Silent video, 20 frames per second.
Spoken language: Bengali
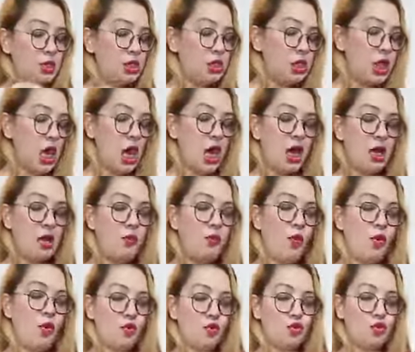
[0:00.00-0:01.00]
বিশাল
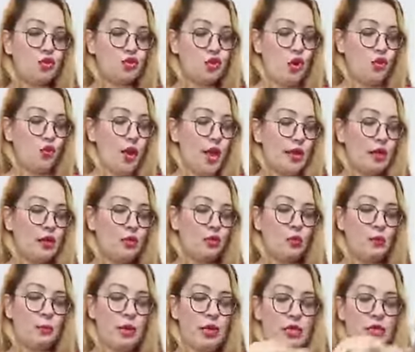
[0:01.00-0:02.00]
বড় সরো একটা
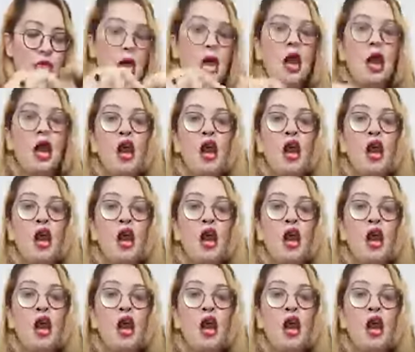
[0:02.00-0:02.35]
দোপাট্টা